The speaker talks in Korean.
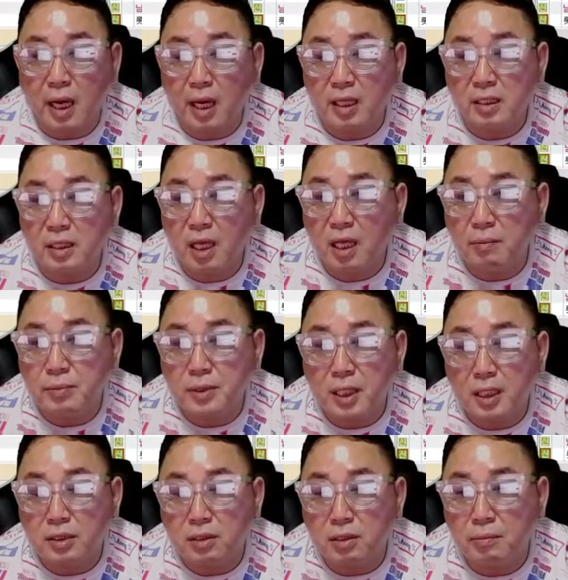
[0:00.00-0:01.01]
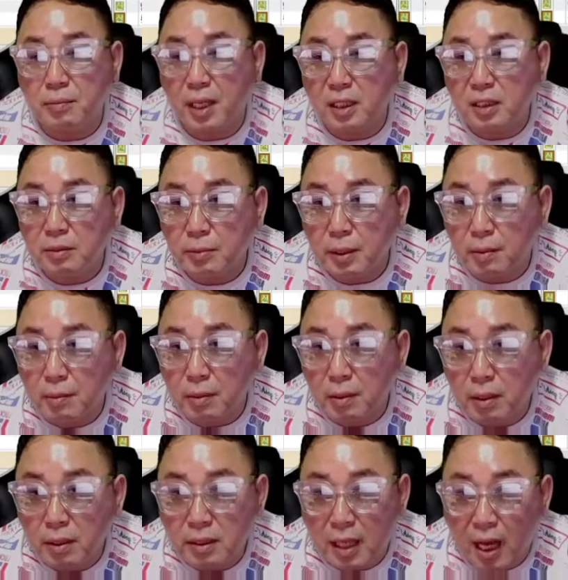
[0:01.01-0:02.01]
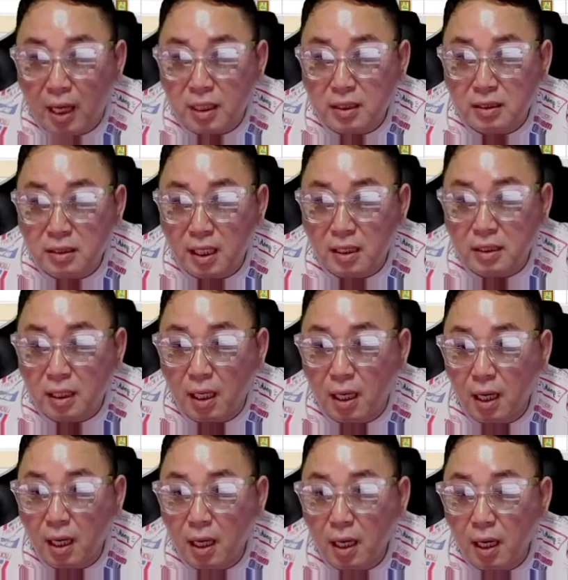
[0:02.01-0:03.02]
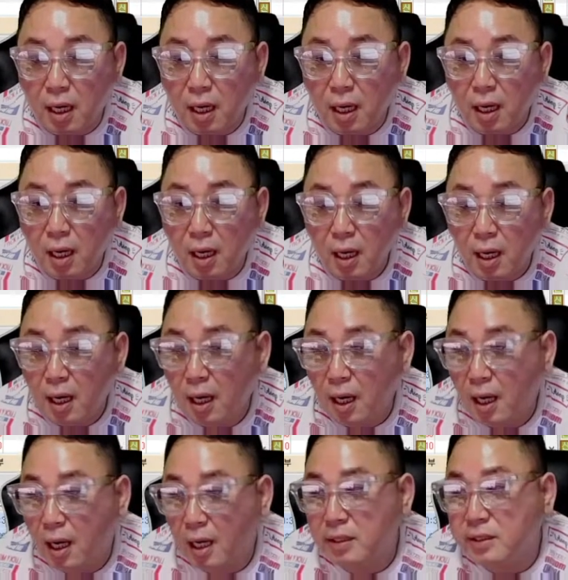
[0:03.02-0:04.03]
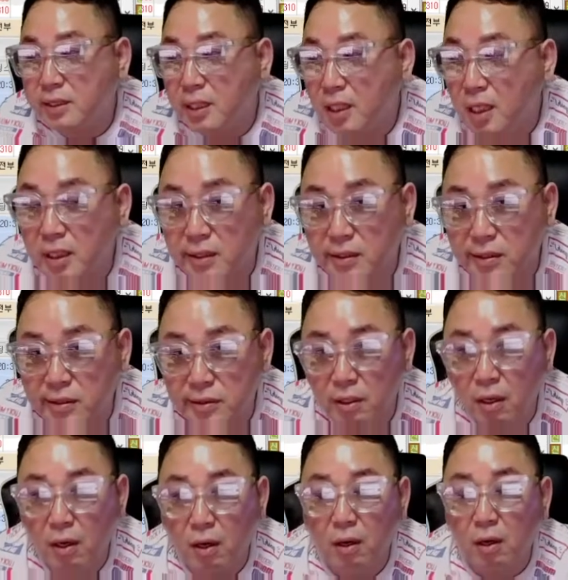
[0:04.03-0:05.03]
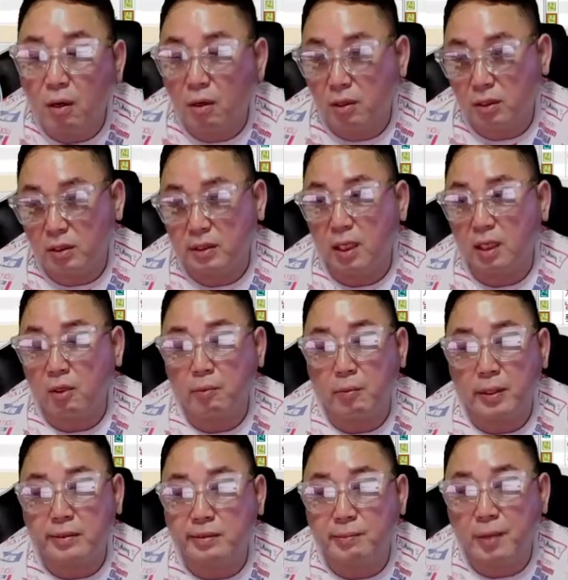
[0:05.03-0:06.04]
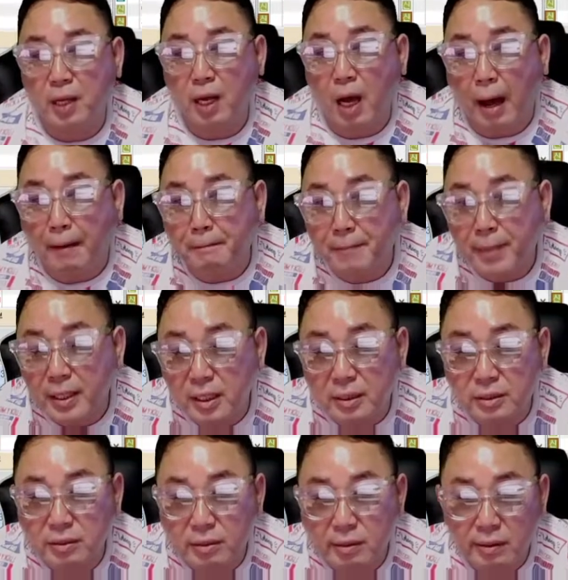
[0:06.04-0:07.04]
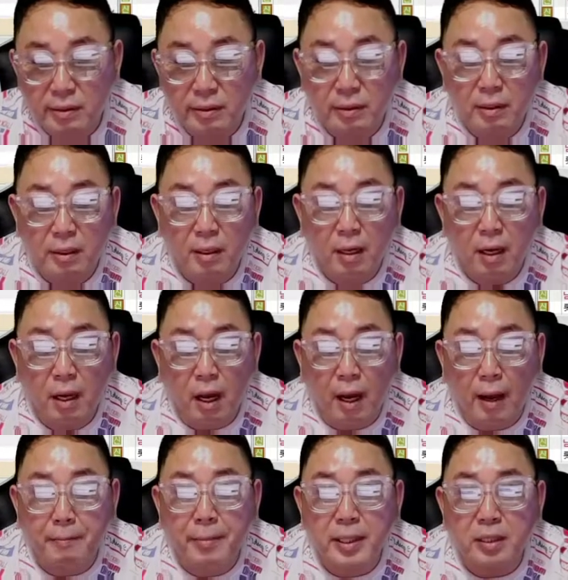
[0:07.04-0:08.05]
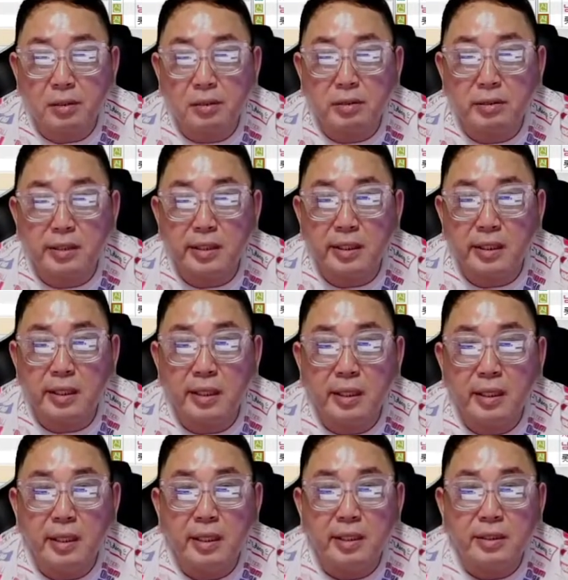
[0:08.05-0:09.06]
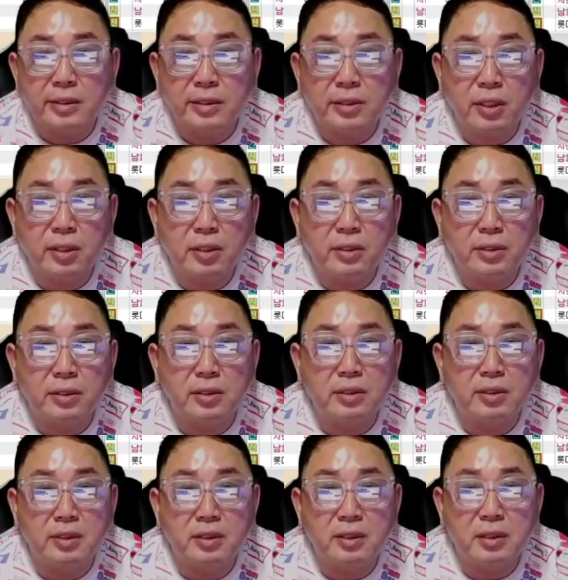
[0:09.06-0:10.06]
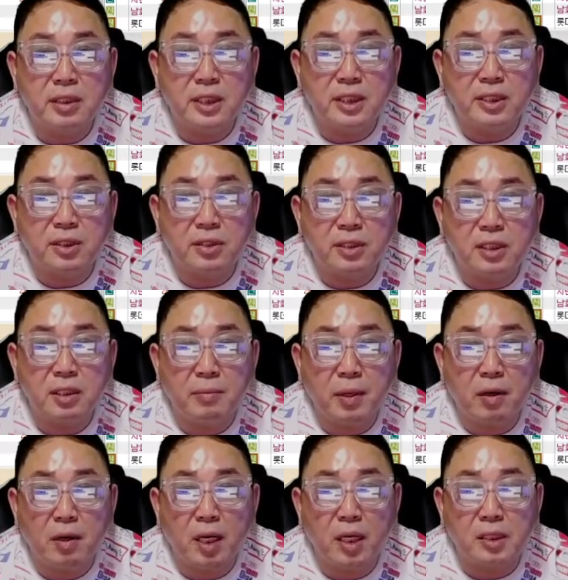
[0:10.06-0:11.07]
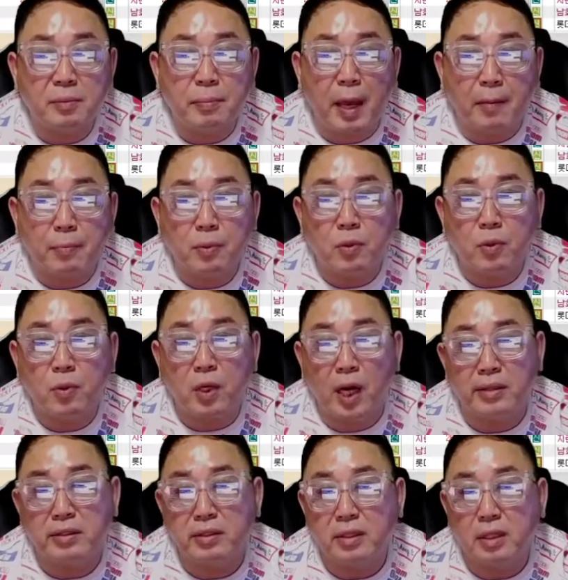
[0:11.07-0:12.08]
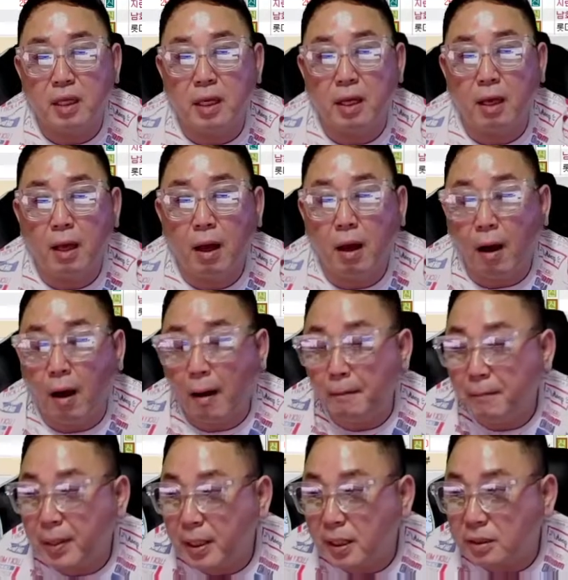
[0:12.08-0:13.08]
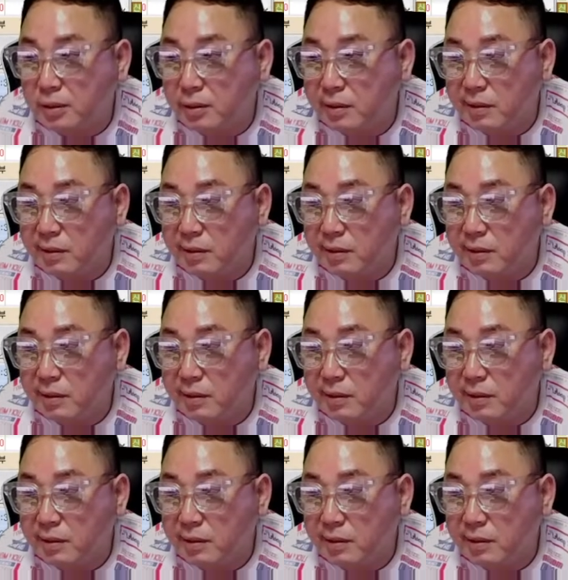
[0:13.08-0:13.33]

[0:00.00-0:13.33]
내 입장에서는 매집이 다 끝났다 하는 생각이 들어서 이 땡큐 백승배가 안 팔았어. 안 팔았더니 2,700까지 100%로 갔는데 안 팔았어.